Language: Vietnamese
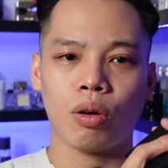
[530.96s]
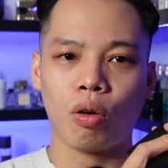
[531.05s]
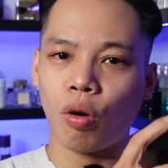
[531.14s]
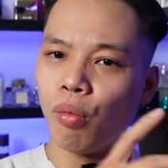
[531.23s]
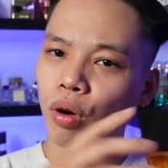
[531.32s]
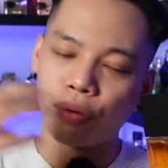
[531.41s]
nó
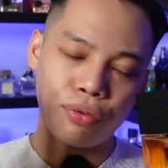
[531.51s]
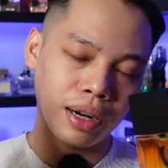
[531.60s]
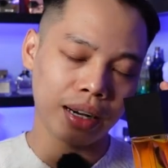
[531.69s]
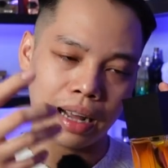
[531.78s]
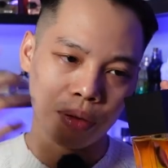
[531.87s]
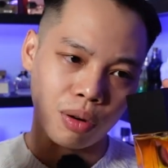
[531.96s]
có một cái
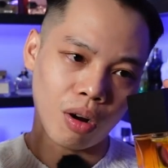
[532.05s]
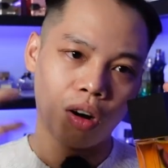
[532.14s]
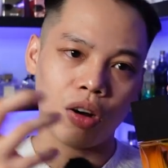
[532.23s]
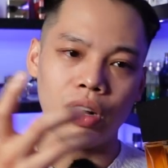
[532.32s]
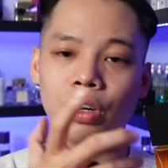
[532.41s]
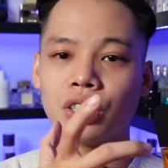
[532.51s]
phần nào
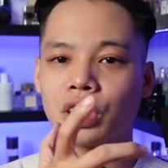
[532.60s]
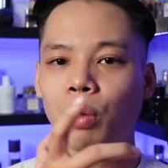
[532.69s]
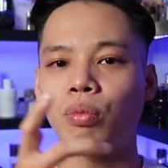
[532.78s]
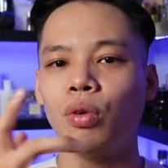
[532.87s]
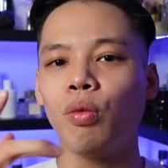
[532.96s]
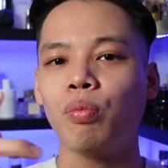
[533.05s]
đó ở
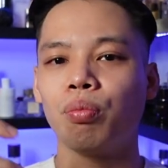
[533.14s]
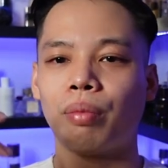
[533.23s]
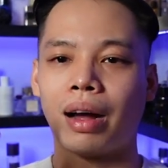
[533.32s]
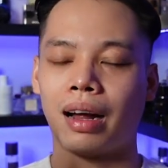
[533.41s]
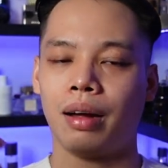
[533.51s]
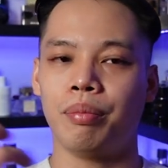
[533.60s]
trong lúc
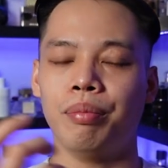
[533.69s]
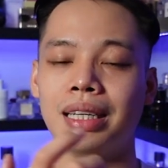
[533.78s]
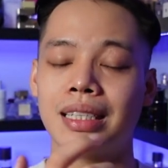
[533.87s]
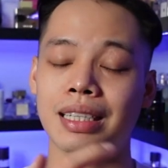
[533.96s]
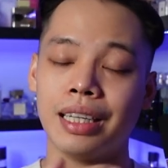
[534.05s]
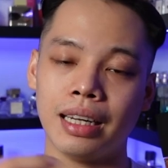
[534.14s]
mà
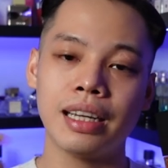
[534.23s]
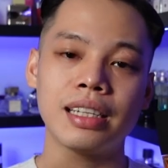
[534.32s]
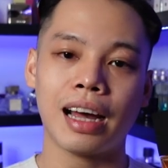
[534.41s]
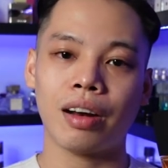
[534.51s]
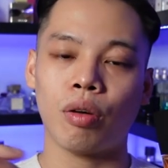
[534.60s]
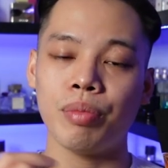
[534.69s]
mình xịt lên
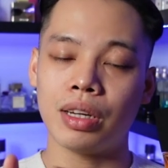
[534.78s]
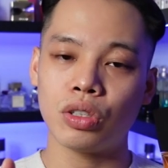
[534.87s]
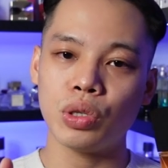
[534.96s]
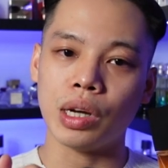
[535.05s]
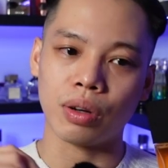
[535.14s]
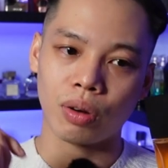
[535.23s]
da nó biến
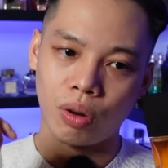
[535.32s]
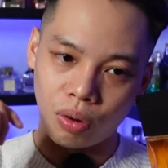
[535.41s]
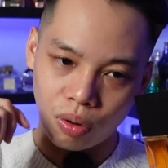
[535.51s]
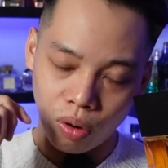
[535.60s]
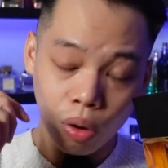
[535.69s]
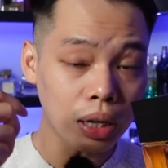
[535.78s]
chuyển nó
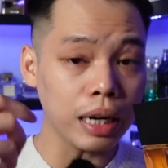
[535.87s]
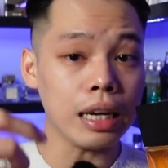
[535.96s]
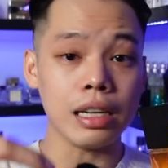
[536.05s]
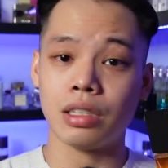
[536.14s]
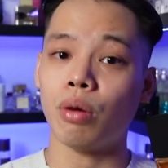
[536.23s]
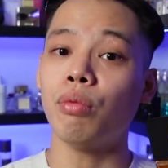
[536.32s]
có thể
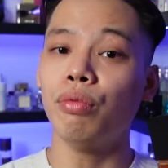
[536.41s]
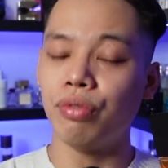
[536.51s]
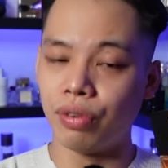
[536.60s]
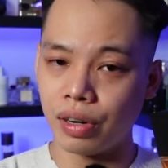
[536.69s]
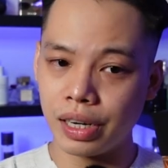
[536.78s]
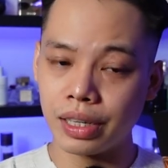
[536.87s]
giống
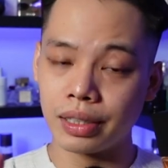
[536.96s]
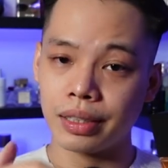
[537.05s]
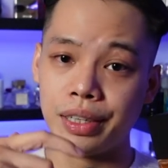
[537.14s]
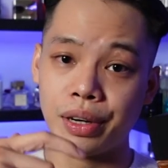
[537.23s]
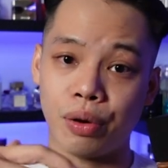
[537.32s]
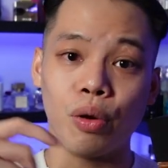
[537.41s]
với
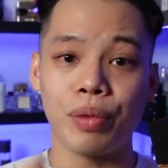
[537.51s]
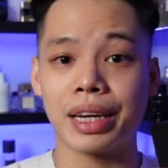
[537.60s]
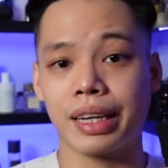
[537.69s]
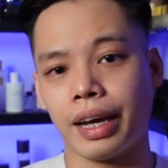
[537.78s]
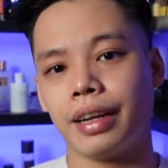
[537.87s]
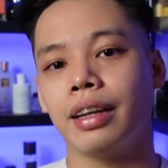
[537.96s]
Dior Homme
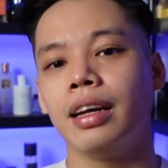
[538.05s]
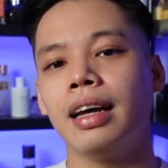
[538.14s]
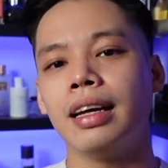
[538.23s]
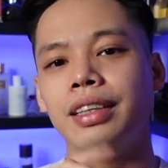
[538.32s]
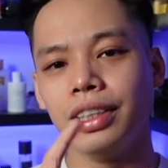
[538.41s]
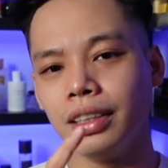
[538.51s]
Intense
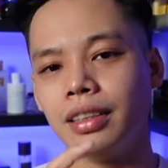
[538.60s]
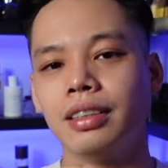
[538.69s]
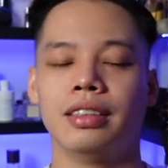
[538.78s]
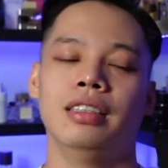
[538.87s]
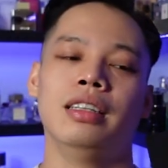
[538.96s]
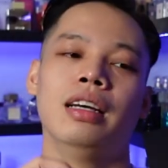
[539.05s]
nhưng
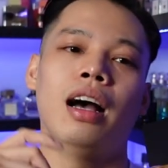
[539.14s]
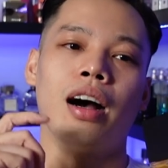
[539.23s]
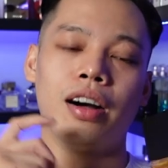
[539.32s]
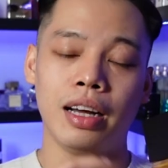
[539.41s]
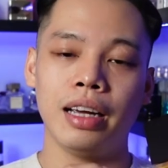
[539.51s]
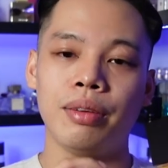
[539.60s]

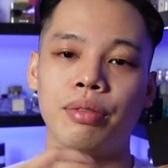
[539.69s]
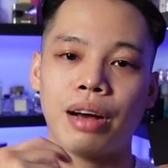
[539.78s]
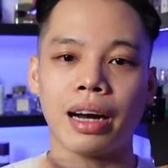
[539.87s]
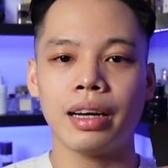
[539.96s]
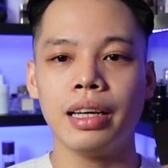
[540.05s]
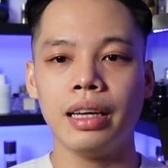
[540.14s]
ở đây
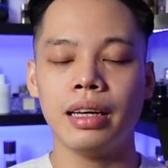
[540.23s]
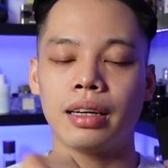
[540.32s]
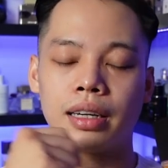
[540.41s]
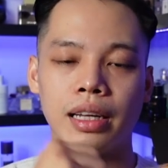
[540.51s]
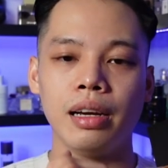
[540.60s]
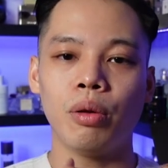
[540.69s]
vani,
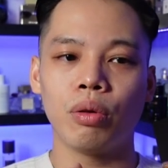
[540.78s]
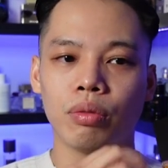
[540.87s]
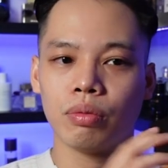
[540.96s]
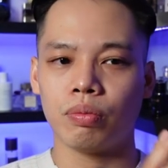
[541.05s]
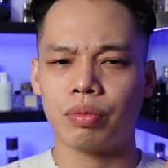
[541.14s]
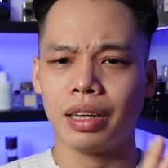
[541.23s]
tiêu
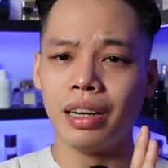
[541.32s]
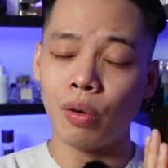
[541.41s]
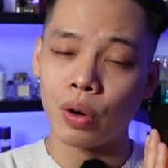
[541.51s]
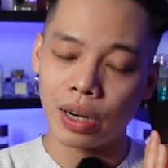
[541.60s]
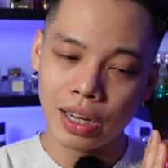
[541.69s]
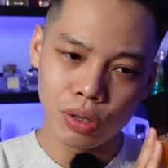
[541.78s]

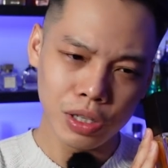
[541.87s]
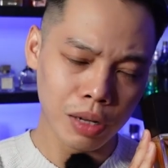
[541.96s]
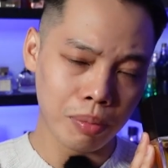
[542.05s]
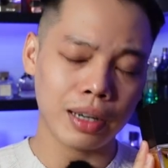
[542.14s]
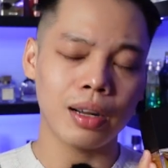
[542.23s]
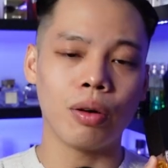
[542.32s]
tiêu ở đây xuất
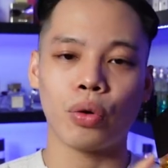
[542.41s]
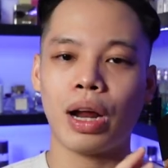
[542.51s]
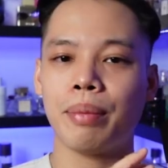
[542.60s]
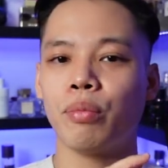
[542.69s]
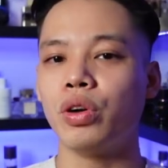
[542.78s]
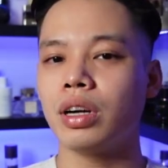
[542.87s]
hiện ban đầu nó
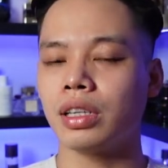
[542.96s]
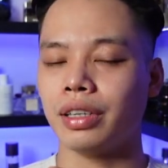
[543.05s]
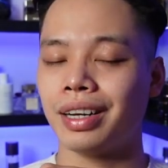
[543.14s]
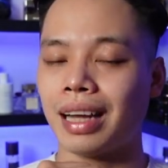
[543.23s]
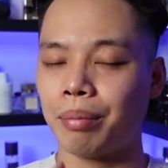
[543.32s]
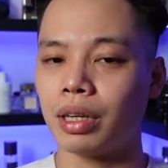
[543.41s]
làm một hướng trở
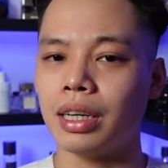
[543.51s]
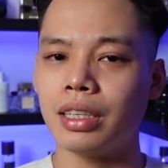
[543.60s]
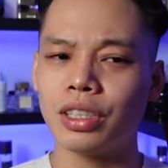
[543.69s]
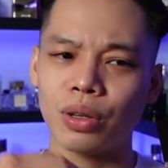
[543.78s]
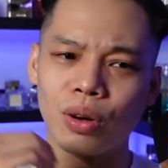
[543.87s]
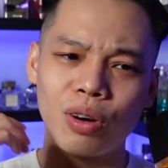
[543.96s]
đến nam tính
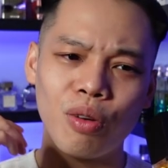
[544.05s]
chứ nó